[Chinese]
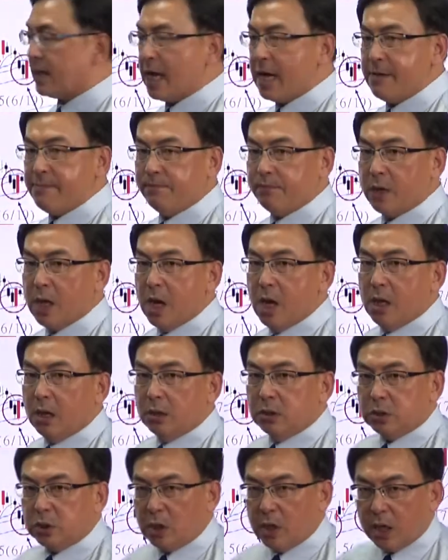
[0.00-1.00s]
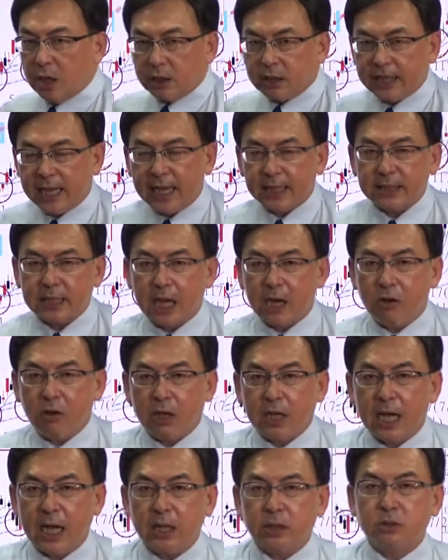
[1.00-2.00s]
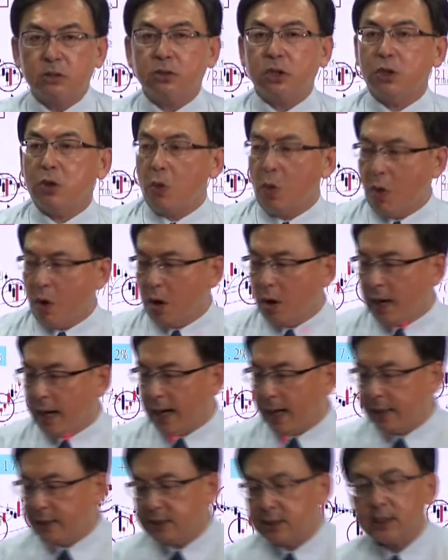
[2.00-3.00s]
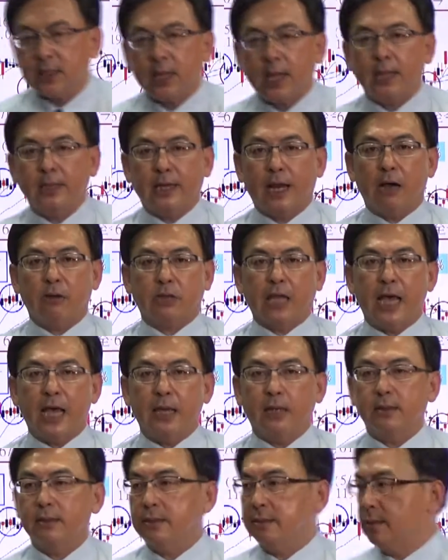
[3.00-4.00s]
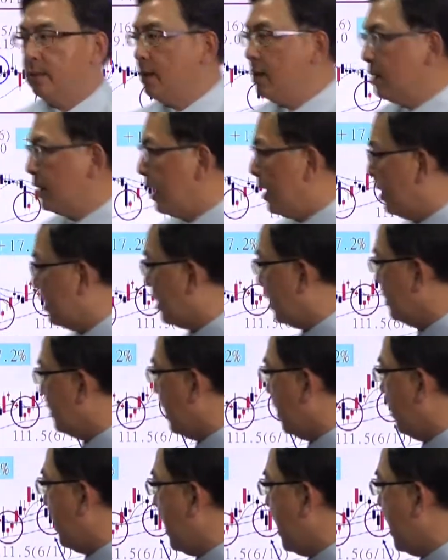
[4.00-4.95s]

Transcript: 差，做价差。我告诉你，我还是看好它。你可以看到